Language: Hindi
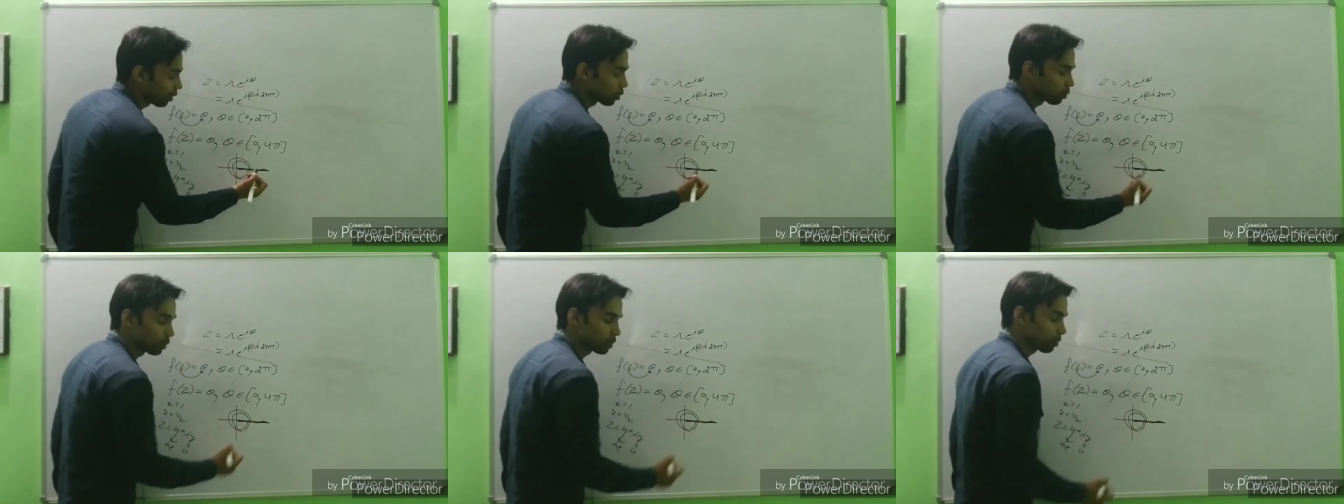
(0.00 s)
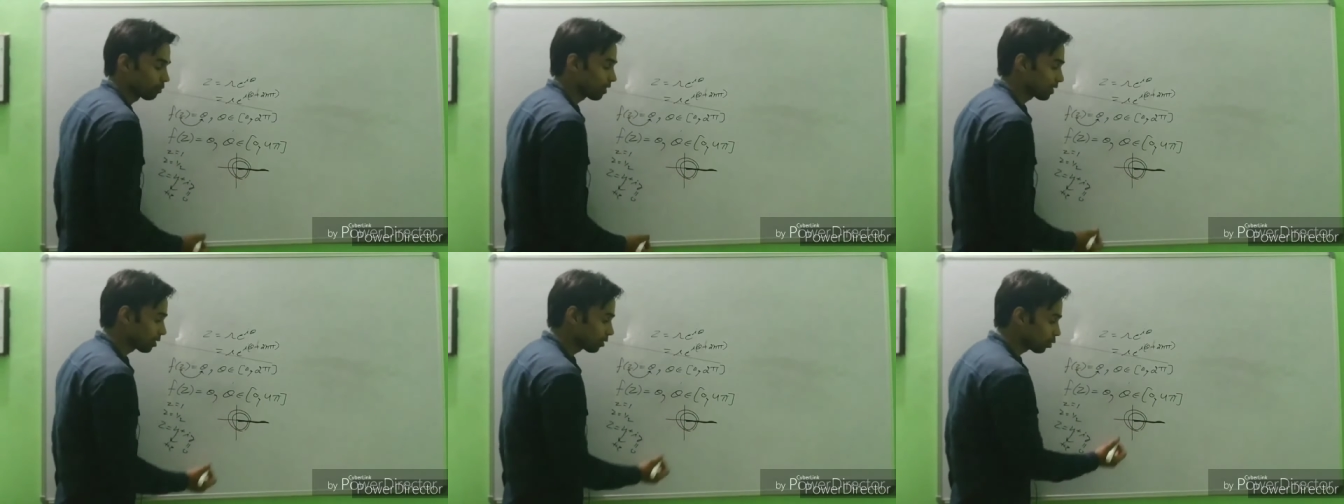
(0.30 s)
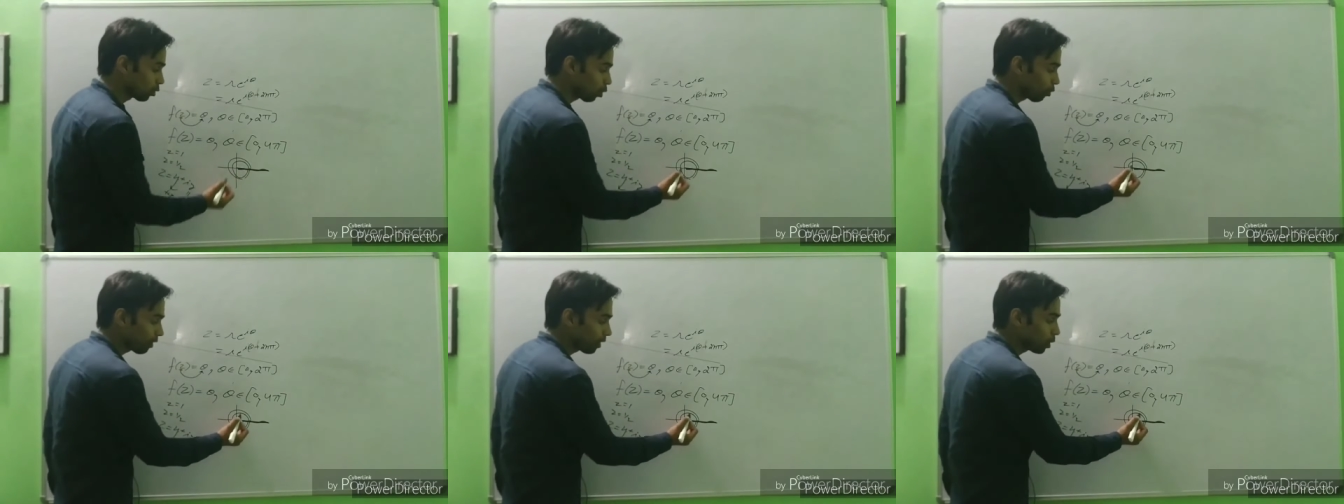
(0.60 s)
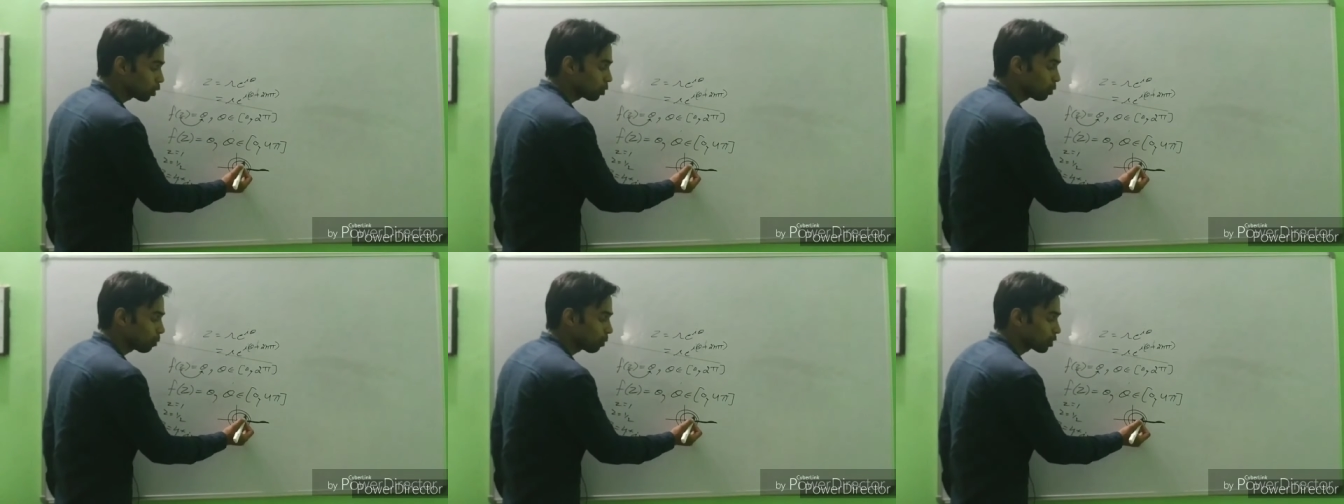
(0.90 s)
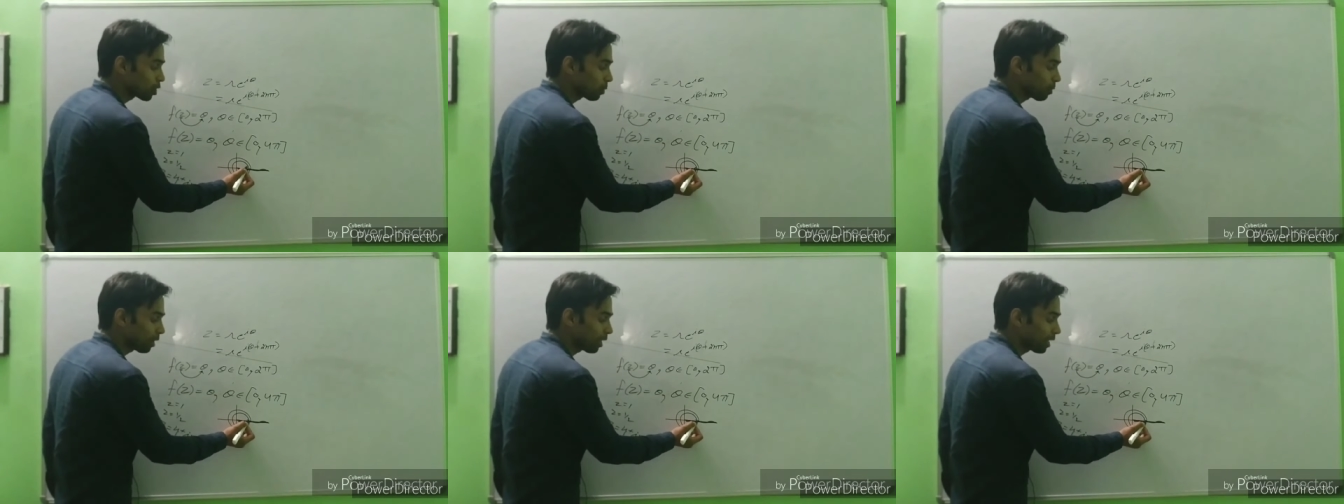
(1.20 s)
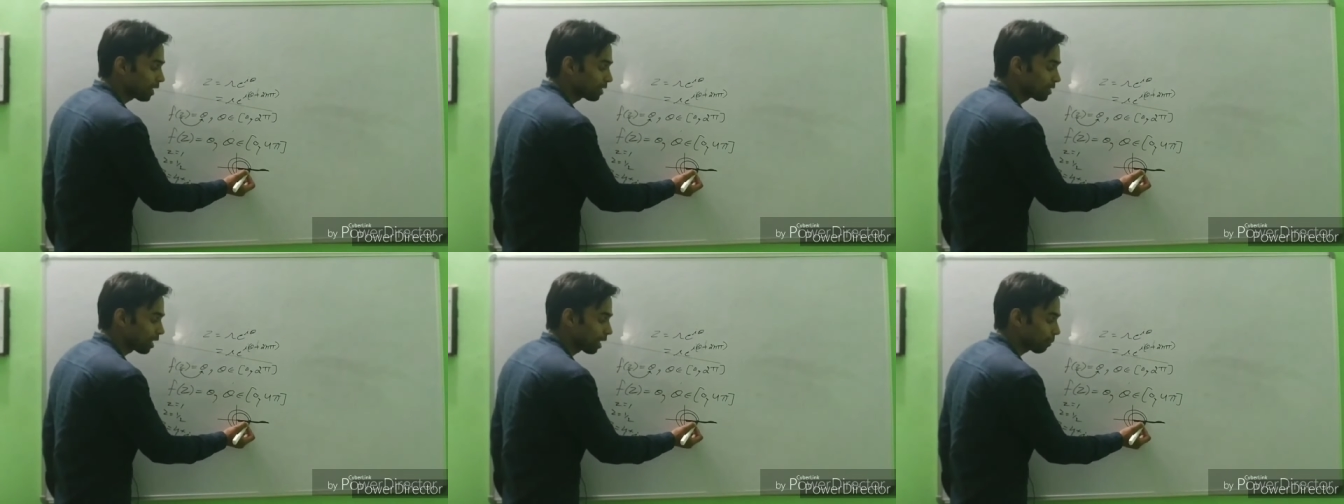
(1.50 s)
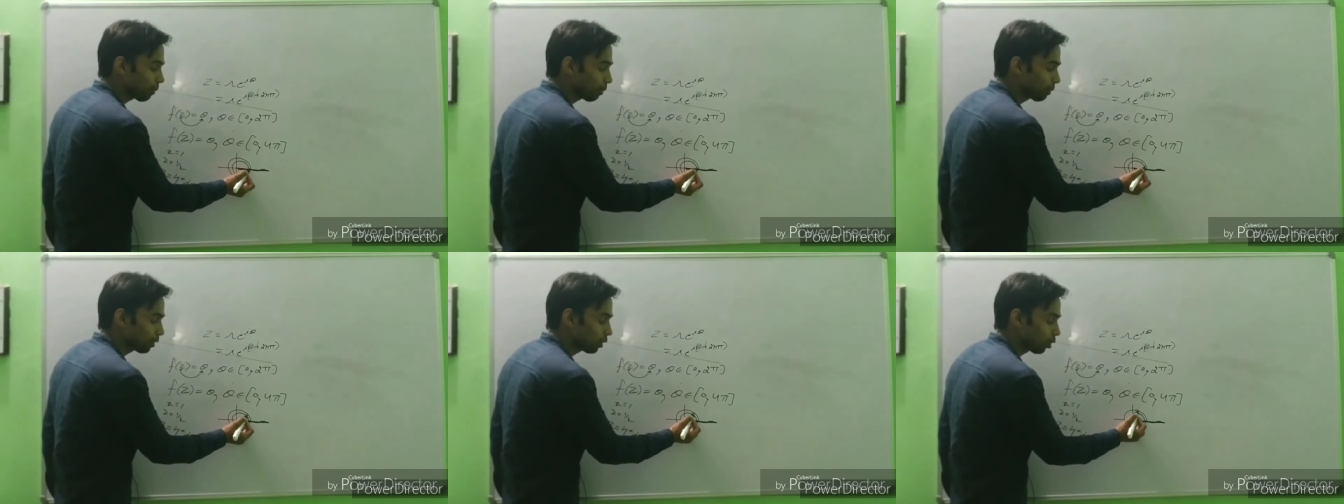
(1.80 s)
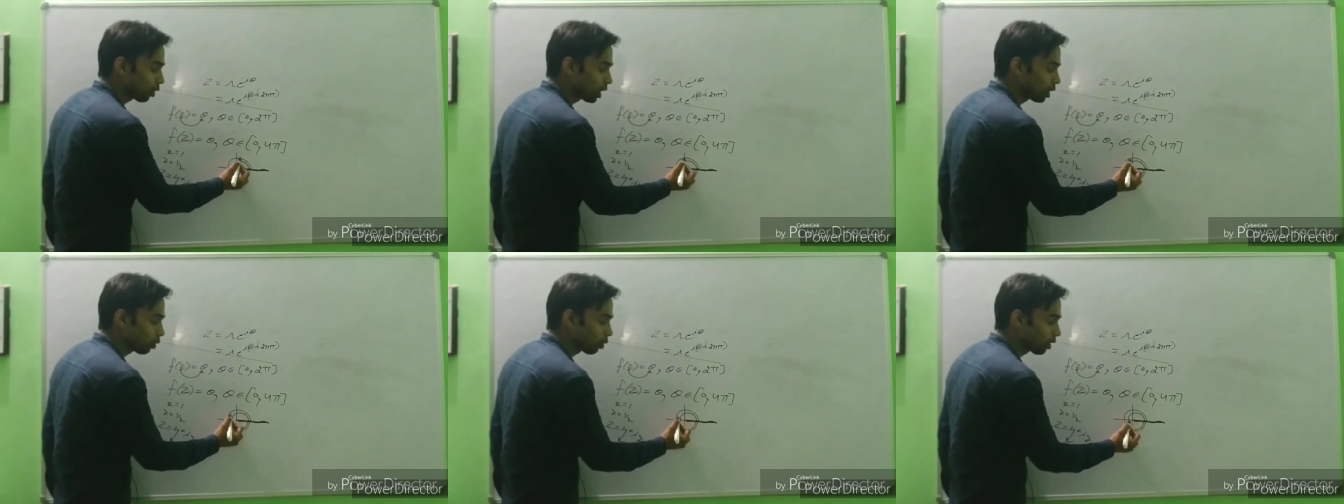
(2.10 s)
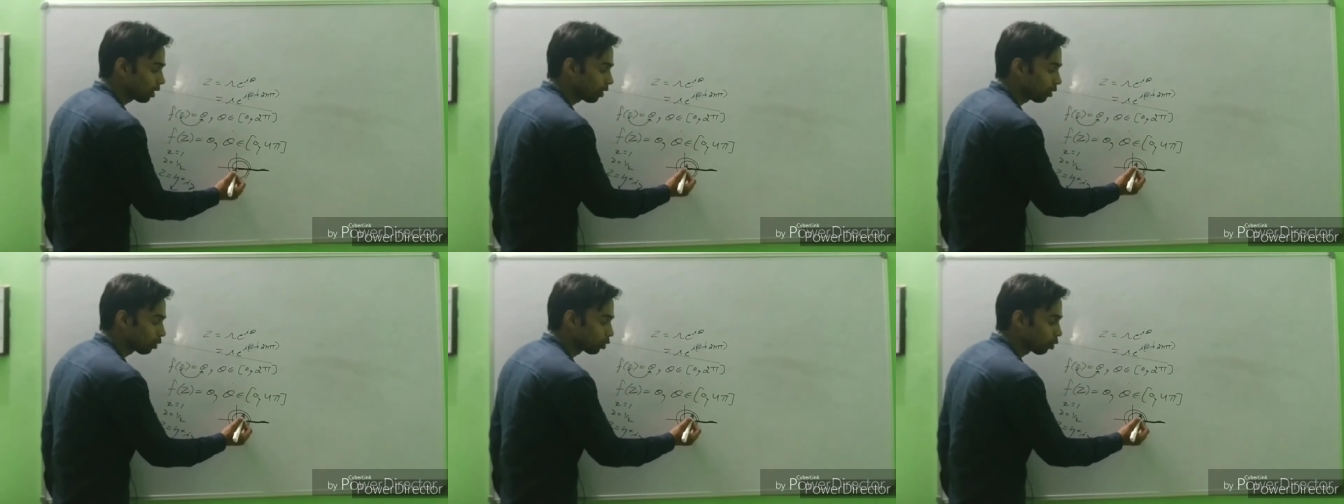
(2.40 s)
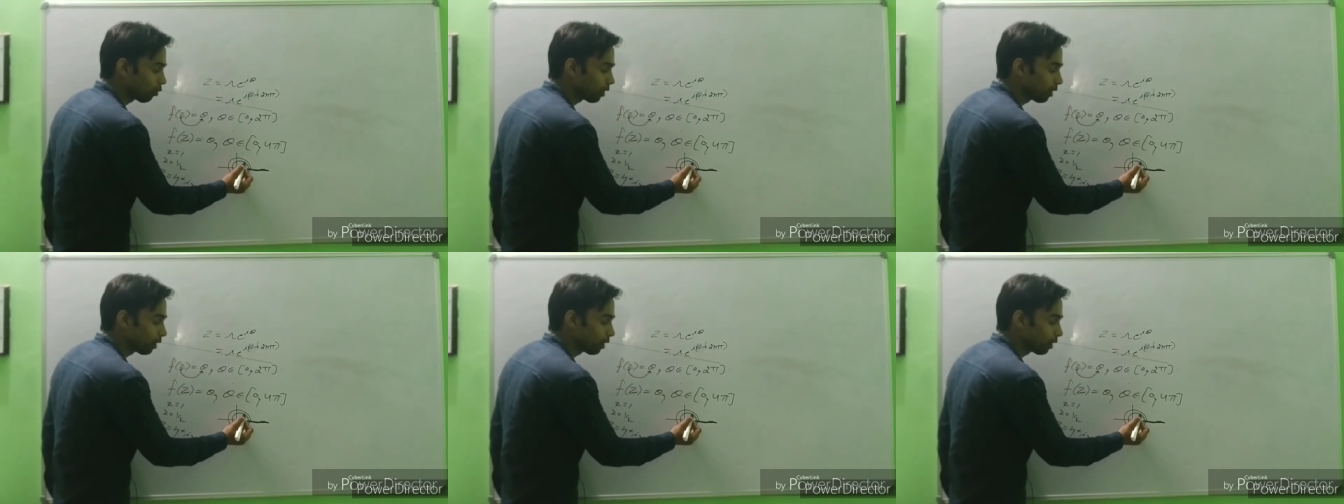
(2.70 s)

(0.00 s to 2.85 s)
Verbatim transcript: वैल्यूज पॉसिबल वैसे तो दो वैल्यूज भी पॉसिबल है यहाँ पे मतलब कहीं और ले लो